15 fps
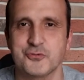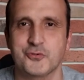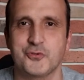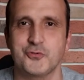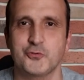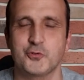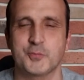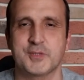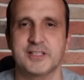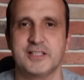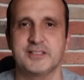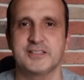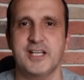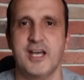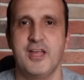Oku YouTube
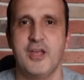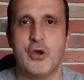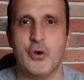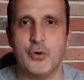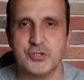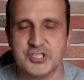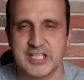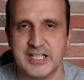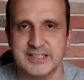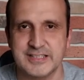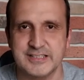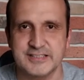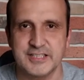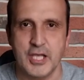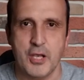kanalına hoş
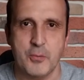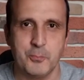geldiniz.